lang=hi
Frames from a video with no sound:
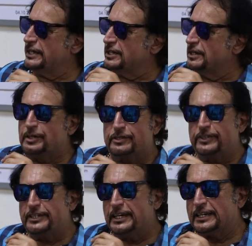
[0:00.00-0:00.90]
ये गवर्नमेंट ऑफ
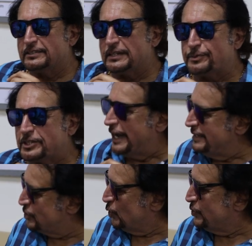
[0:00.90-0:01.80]
इंडिया का
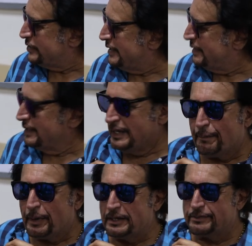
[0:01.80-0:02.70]
सब्सिडाइज कोर्स है
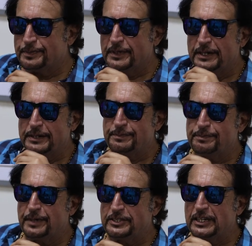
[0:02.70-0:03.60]
मतलब
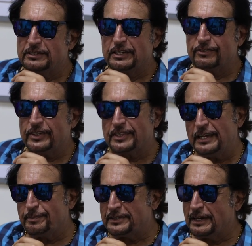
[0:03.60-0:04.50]
बच्चे सिर्फ इतना
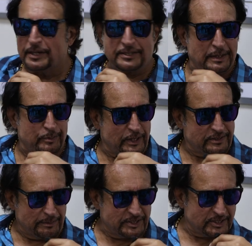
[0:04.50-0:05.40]
ही पैसा भरते हैं पूरे
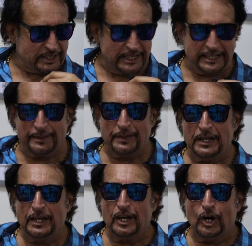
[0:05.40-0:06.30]
सेमेस्टर के लिए
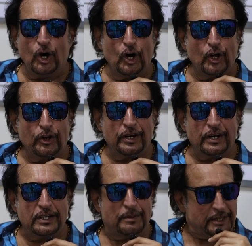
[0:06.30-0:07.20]
और
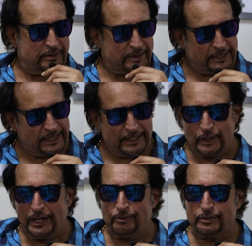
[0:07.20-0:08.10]
गवर्नमेंट ऑफ इंडिया
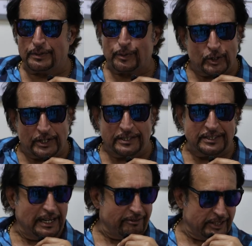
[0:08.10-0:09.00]
जो है वो सपोर्ट
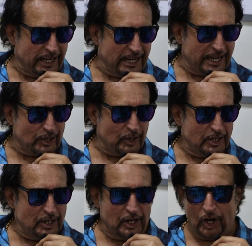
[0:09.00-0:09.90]
करती है एफटीआईआई को
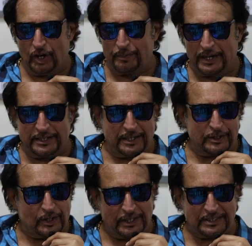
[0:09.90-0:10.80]
और बाकी का
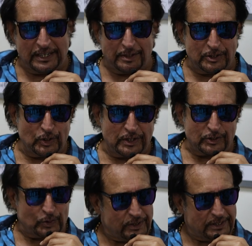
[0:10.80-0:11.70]
जो खर्चा है बच्चों का
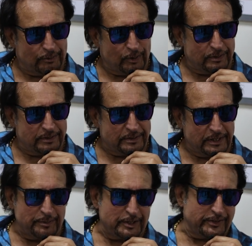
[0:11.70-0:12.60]
स्टूडेंट का वो
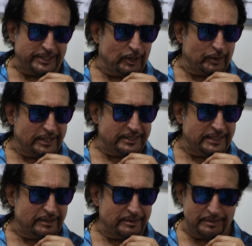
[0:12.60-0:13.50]
गवर्नमेंट ऑफ इंडिया उठाती
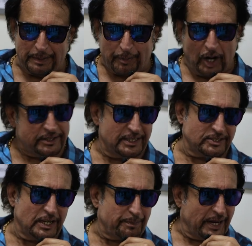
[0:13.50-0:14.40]
है ये बहुत ही
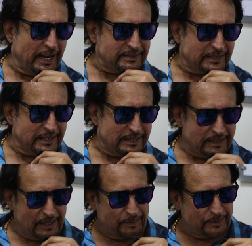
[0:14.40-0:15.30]
अच्छा प्रयास है
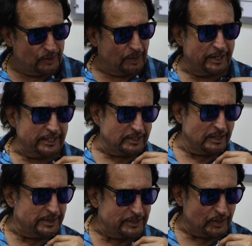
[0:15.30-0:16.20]
हम जो हमारी
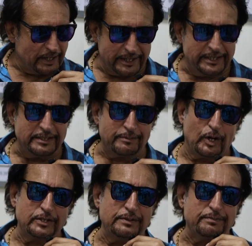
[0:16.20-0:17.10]
गवर्नमेंट जो कर रही है
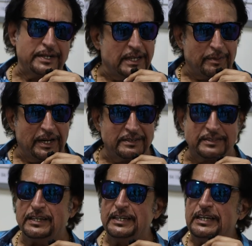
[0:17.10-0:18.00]
बहुत ही बढ़िया
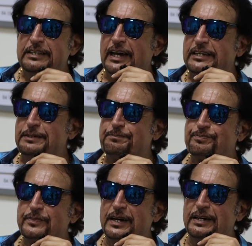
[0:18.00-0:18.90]
प्रयास है ताकि
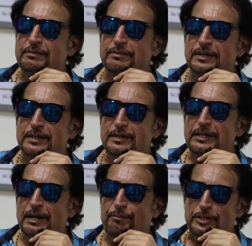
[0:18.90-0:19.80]

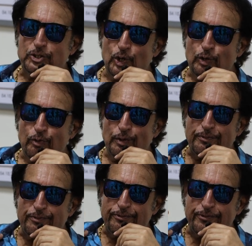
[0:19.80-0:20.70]
बच्चों को वो
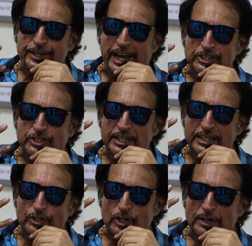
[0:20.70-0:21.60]
फिनेंशियल
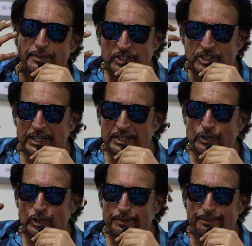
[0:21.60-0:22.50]
जो कमर्शियल
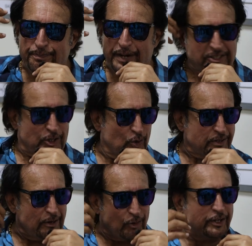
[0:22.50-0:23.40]
जो प्रेशर
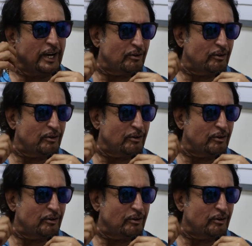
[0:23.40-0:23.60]
होता है वो ना